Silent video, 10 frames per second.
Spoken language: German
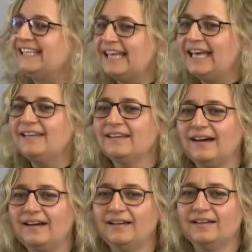
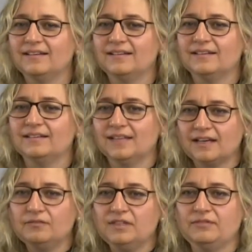jeder
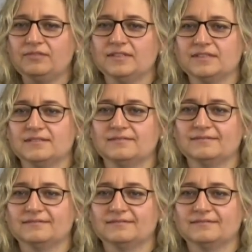darin wiederfindet.